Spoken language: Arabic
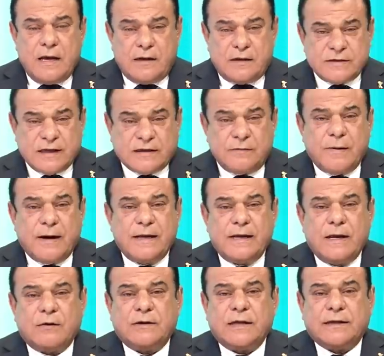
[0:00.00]
اللجنه
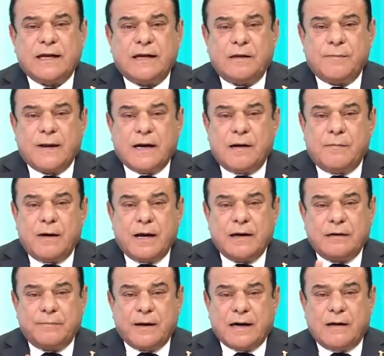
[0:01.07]
الماليه ودتها
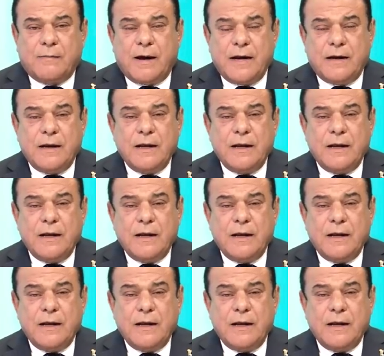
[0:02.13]
للبرلمان، البرلمان